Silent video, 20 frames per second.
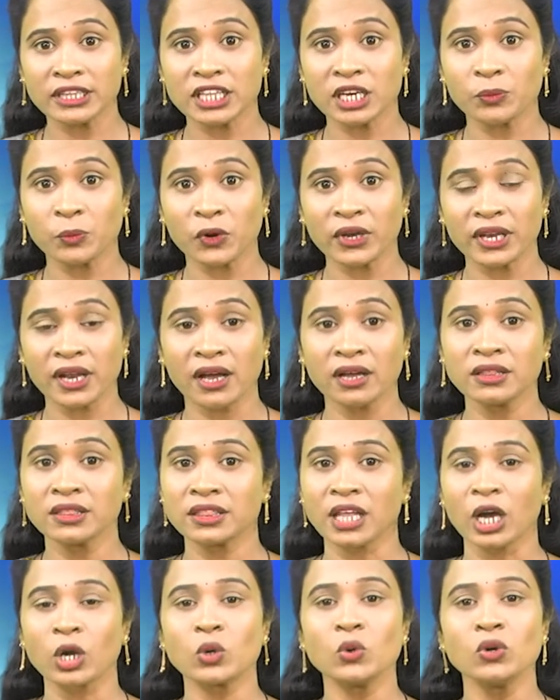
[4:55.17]
నిద్రపోయినా
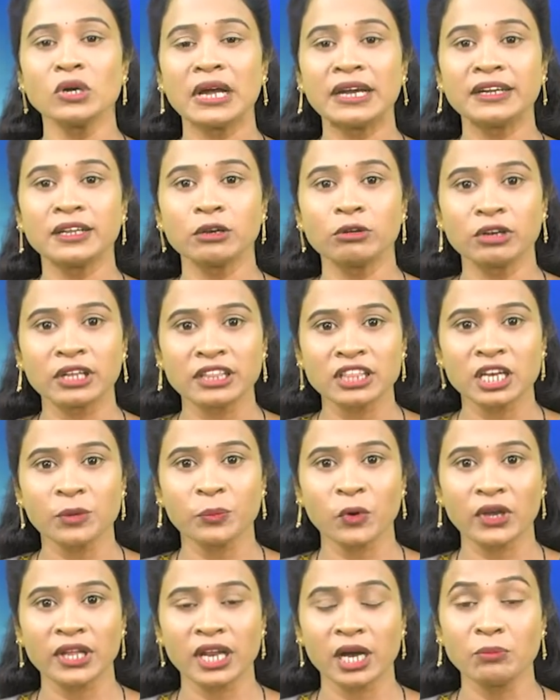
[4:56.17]
తక్కువ గంటలు
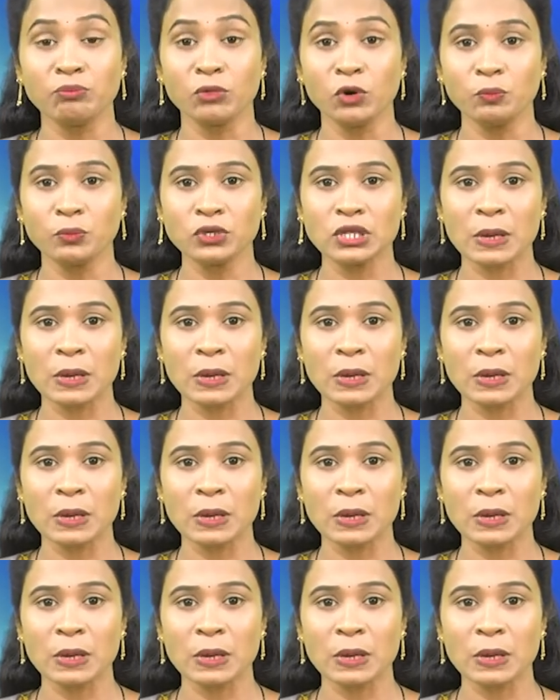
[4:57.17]
నిద్రపోయినా ముప్పు